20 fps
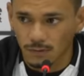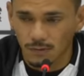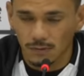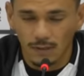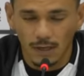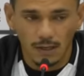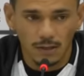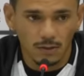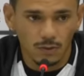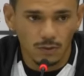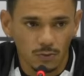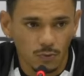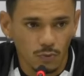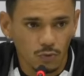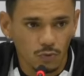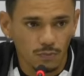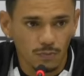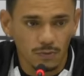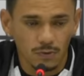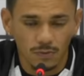trata
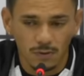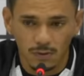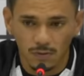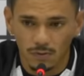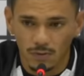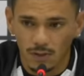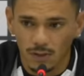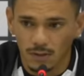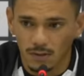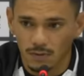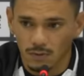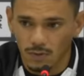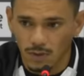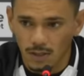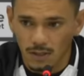clube de uma, de uma, de uma